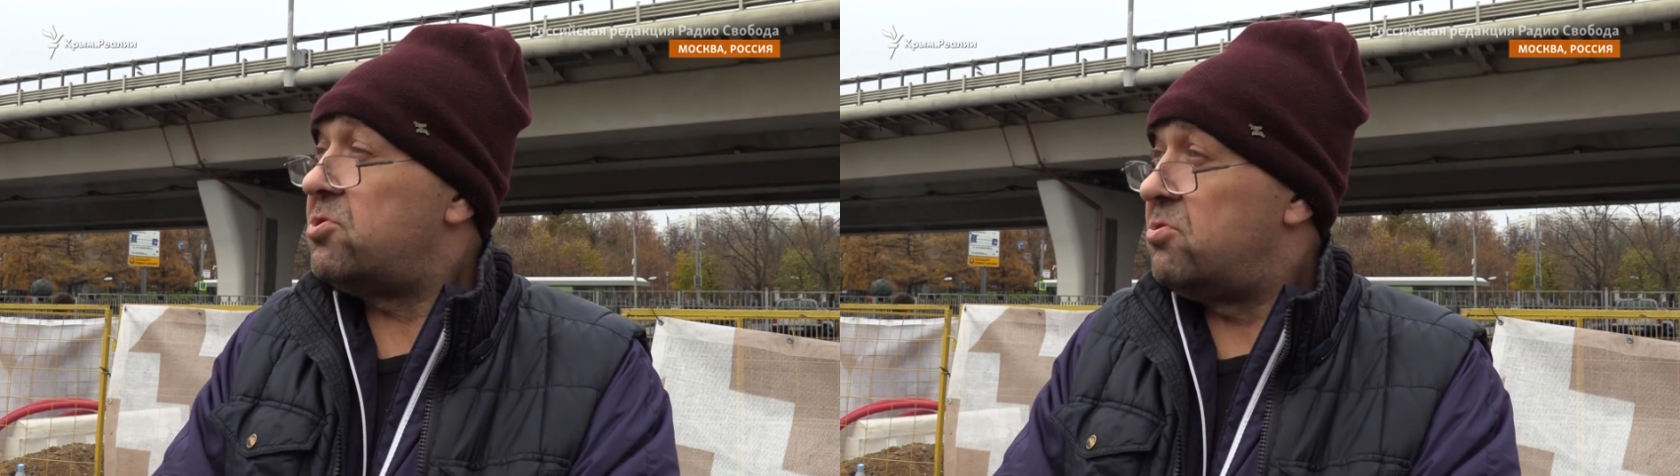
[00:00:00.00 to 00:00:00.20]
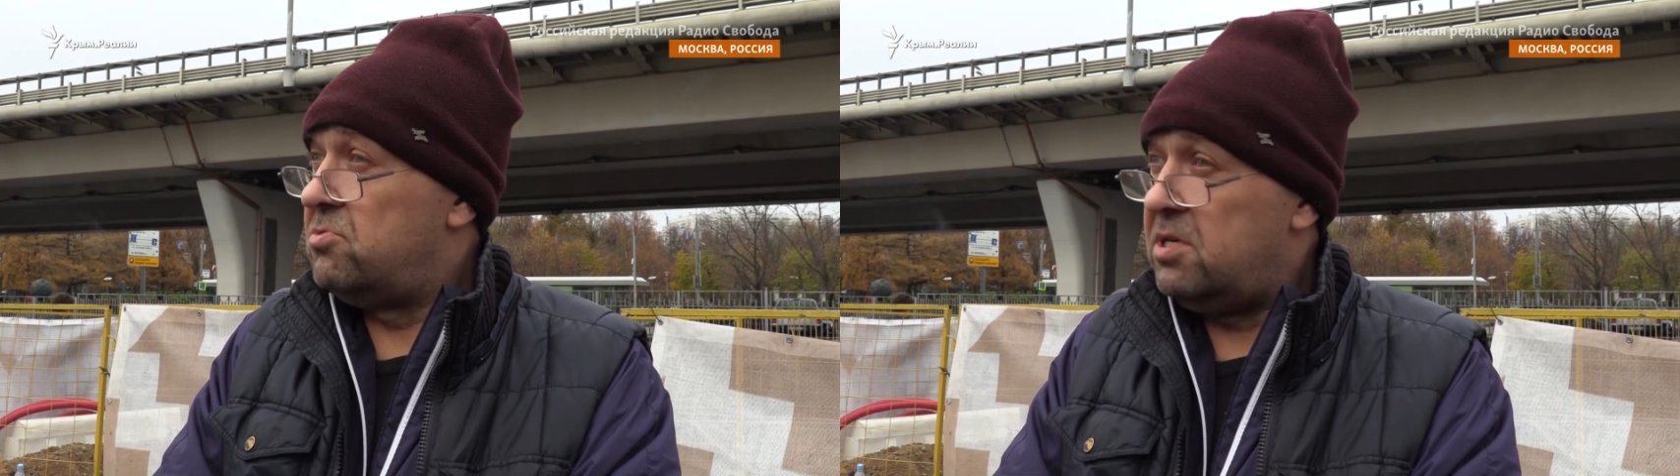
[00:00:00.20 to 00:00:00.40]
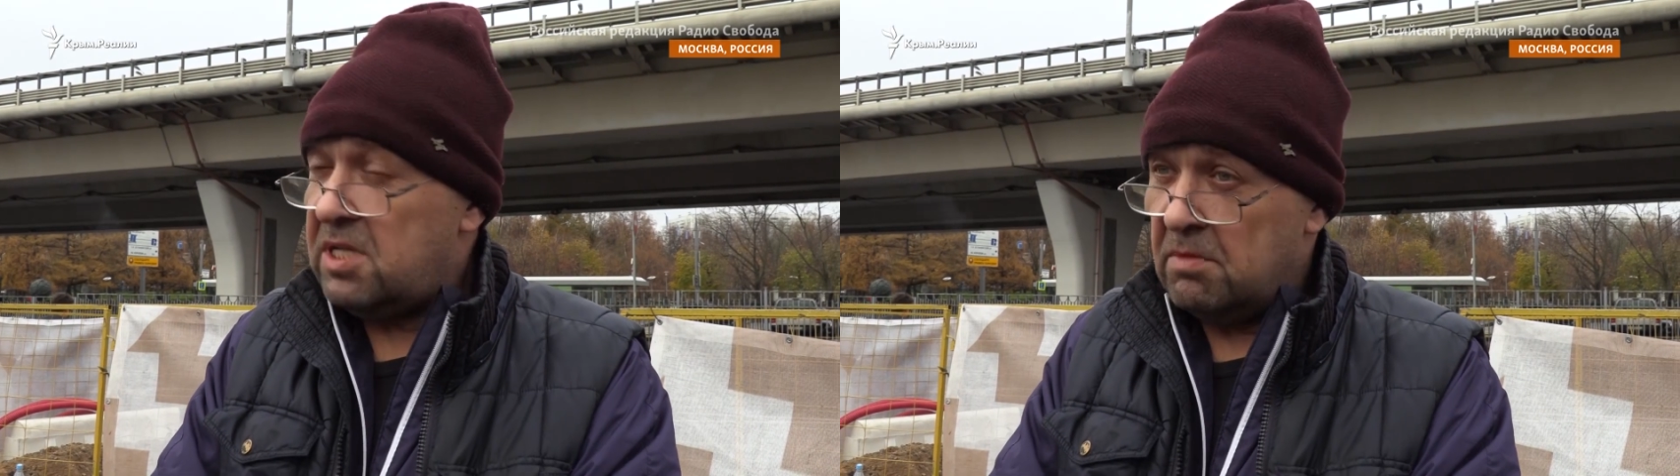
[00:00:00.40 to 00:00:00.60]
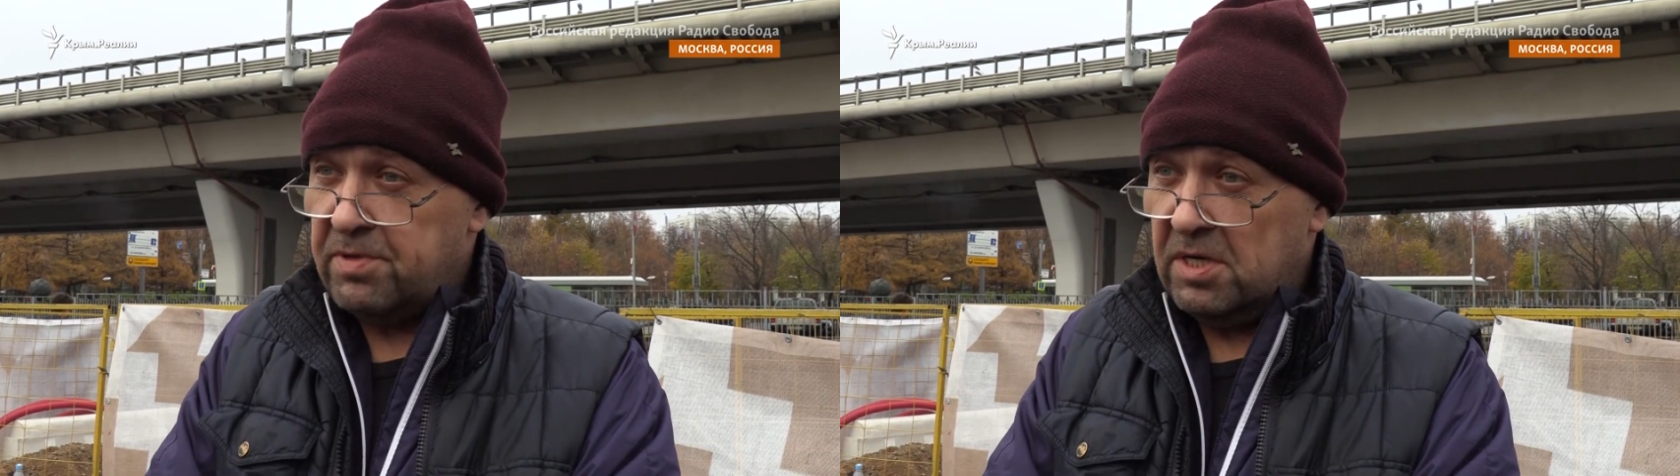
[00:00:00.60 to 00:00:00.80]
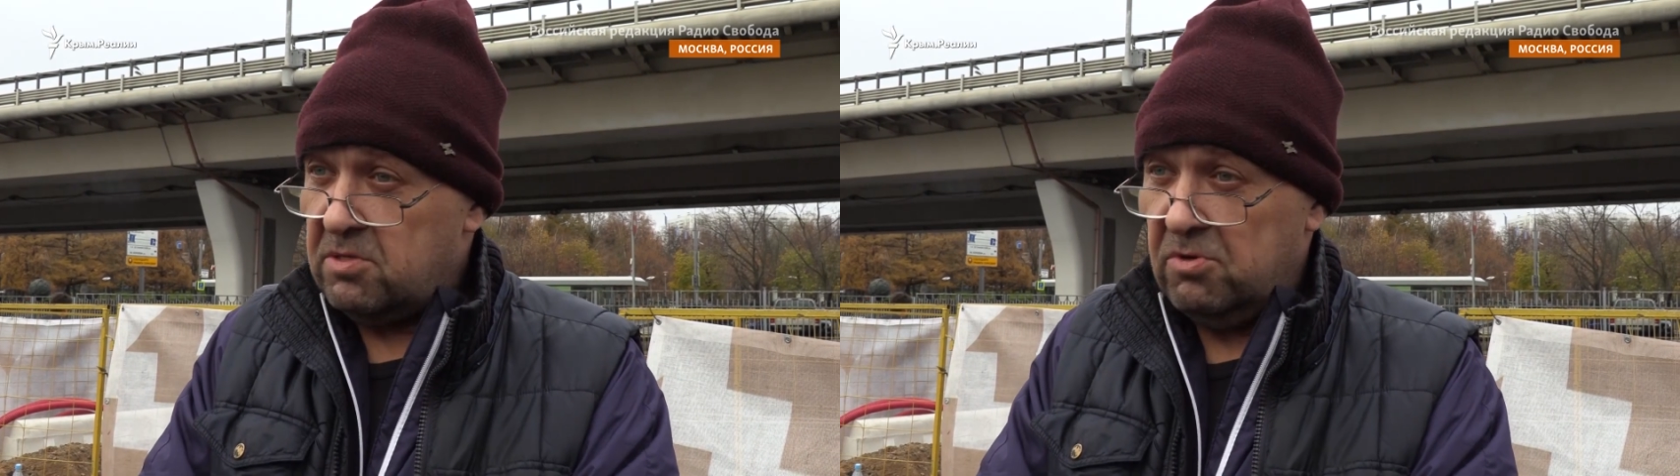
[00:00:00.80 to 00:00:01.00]
что у них там
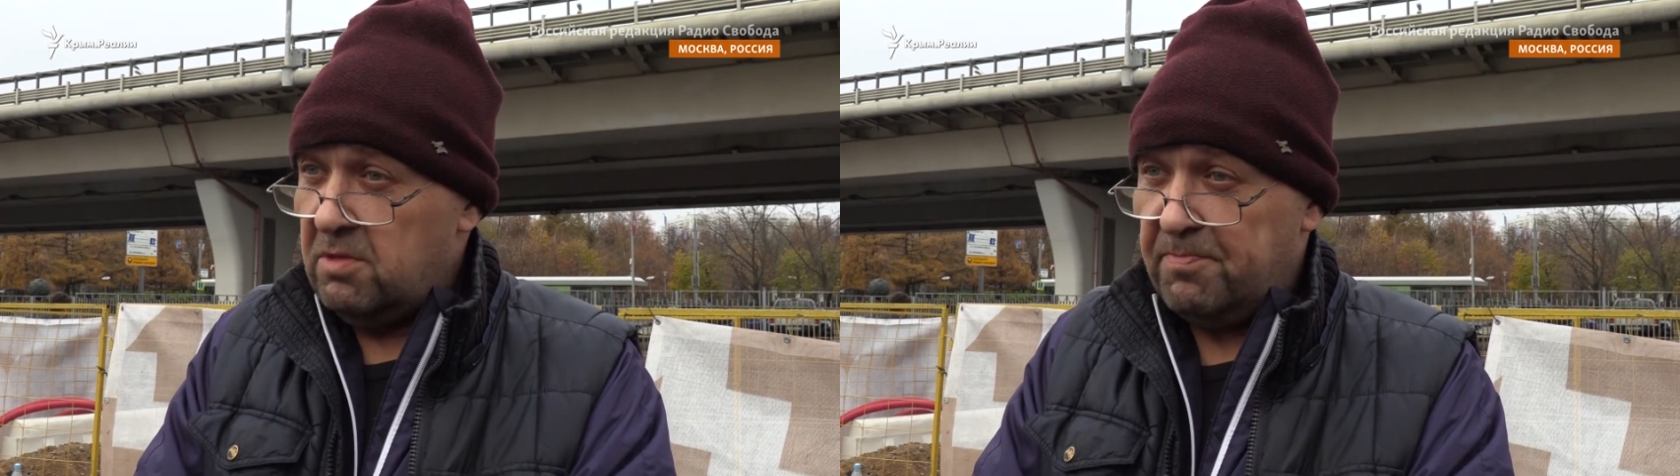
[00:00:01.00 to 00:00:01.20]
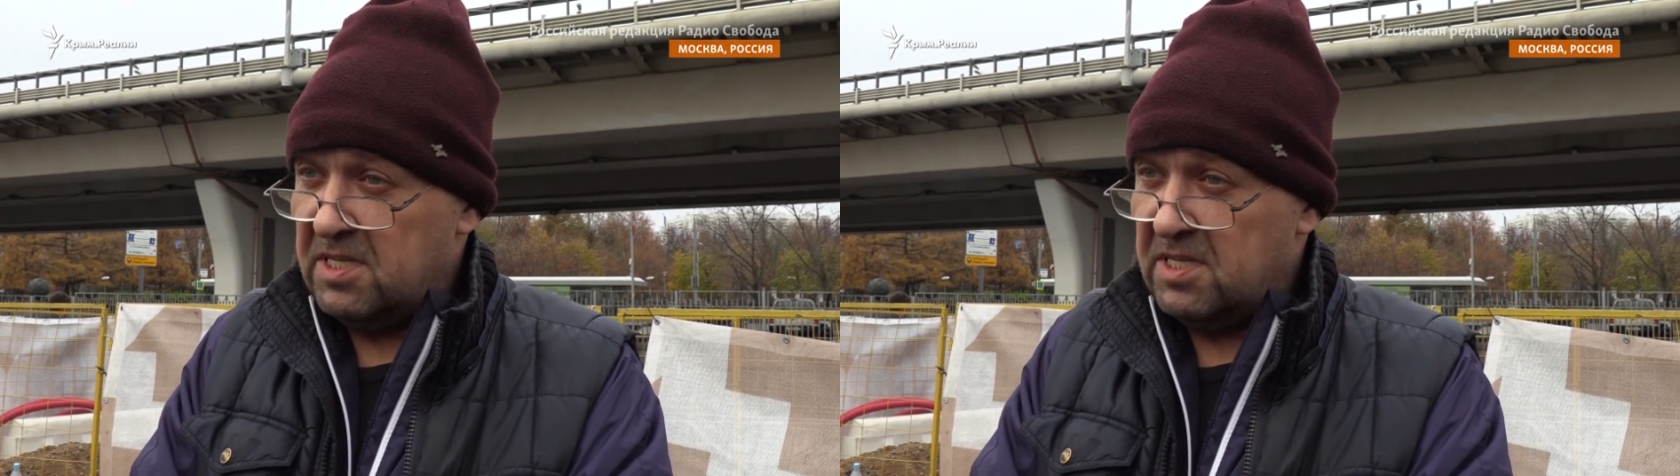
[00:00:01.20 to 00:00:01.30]
происходит